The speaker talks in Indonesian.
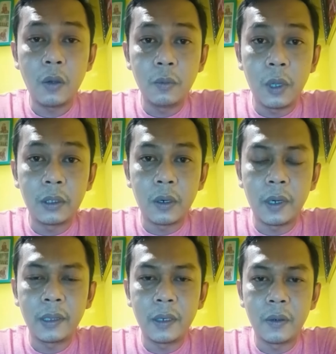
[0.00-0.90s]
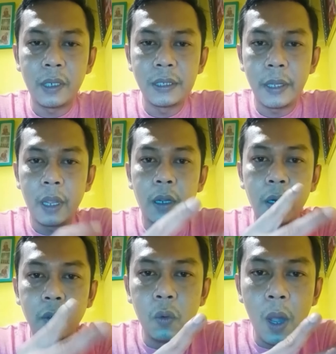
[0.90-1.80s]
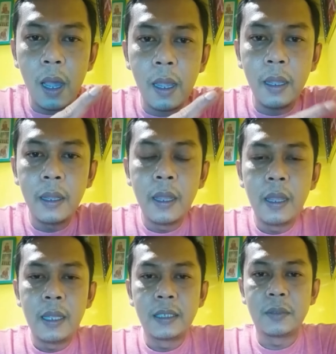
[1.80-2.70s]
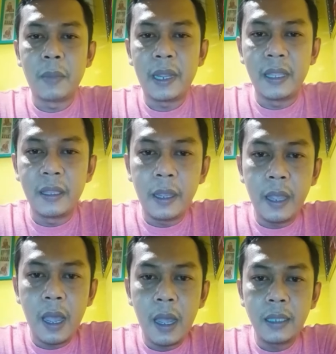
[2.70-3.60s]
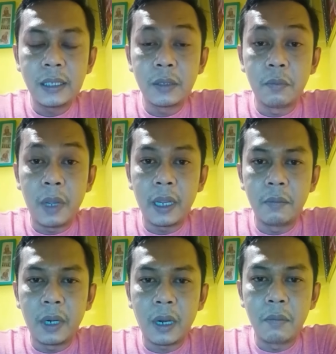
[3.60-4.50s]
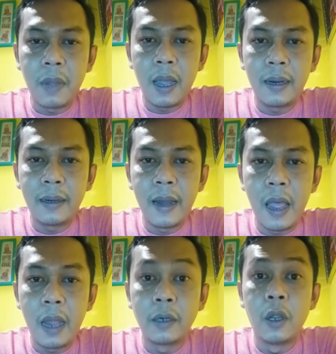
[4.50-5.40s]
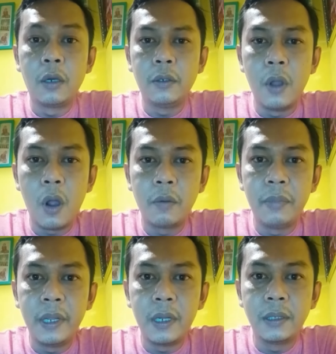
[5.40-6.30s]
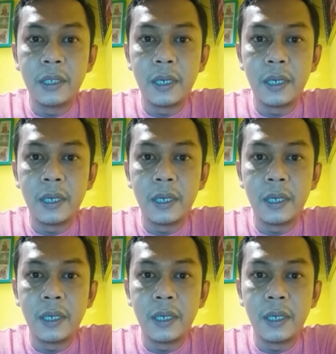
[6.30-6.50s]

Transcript: buat Ronet Indonesia yang kedua semakin jaya, semakin berkembang, dan don't be a jerk.